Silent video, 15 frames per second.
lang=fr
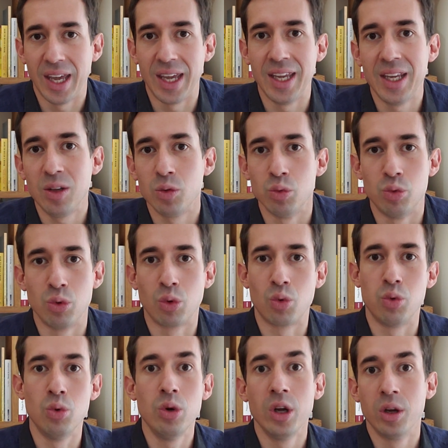et du
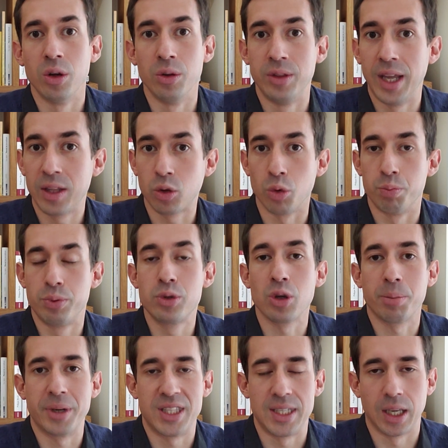coup euh, d'être plus
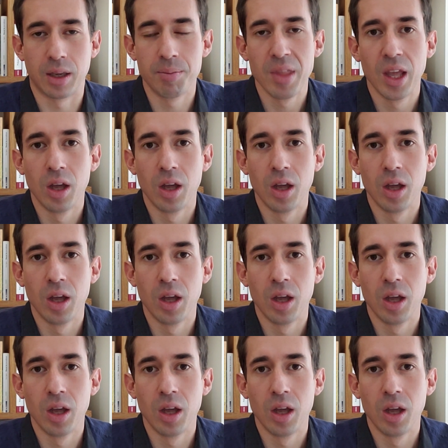empathique.